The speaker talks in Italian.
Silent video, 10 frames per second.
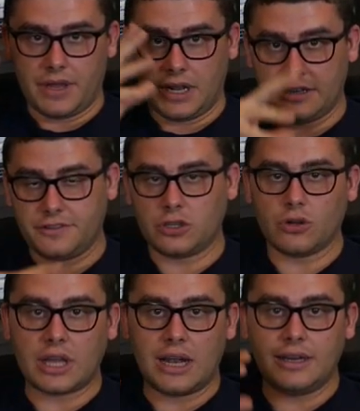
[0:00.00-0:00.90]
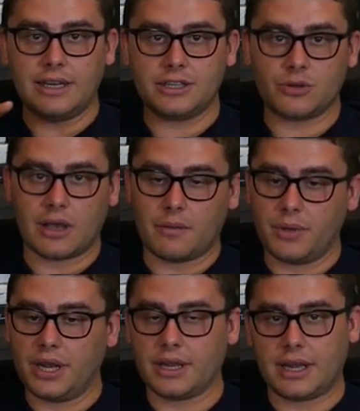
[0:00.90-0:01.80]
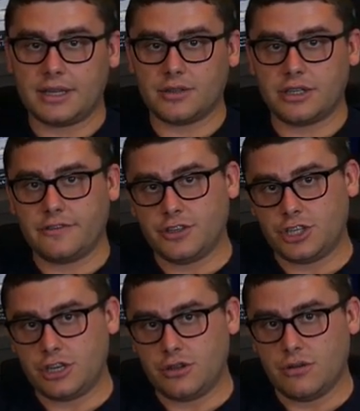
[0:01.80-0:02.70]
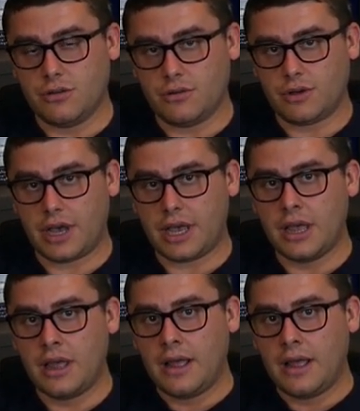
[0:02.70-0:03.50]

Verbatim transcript: La difficoltà all'inizio è capire che cazzo stai facendo, ok?